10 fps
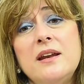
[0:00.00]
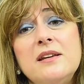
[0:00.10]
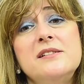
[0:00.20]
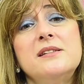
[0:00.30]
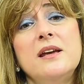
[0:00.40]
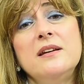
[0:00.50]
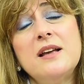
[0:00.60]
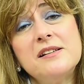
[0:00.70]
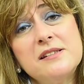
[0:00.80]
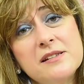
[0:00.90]
Gerekirse
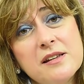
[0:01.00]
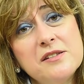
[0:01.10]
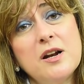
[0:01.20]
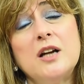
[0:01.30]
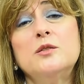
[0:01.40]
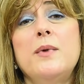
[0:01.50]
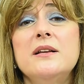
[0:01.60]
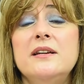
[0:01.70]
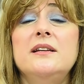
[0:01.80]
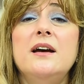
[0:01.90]
yastık sayısını
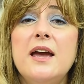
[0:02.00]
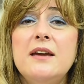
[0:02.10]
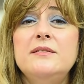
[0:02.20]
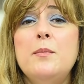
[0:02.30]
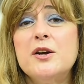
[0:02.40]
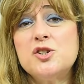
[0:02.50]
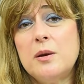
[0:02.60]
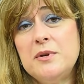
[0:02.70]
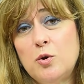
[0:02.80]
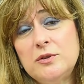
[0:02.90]
artmak ya da evde
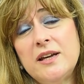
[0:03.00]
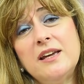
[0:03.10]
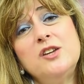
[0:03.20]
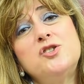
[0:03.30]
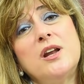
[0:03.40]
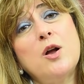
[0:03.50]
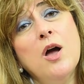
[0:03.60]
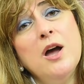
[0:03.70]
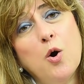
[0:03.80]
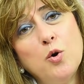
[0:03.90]
başka bir odaya geçerek
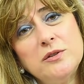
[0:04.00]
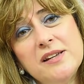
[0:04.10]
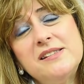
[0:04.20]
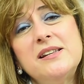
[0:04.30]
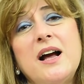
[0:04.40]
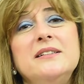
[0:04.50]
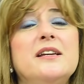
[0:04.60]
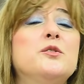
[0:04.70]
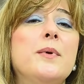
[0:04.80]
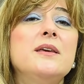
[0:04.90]
orada
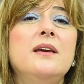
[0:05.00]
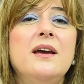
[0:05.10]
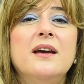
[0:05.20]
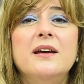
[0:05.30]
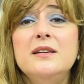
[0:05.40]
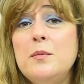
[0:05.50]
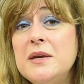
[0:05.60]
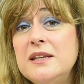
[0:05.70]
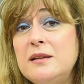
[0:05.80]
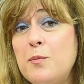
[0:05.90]
istirahat etmek
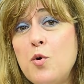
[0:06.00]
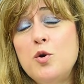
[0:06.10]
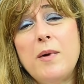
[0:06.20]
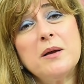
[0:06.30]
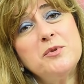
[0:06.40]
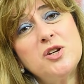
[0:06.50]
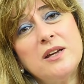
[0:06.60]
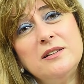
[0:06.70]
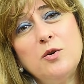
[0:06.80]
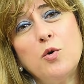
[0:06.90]
ya bir kitap okumak bir
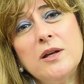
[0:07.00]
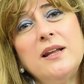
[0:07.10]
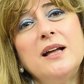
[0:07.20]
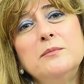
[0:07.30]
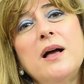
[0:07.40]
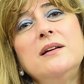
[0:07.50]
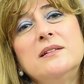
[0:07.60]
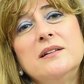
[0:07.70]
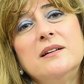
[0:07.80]
şekilde oyalanmak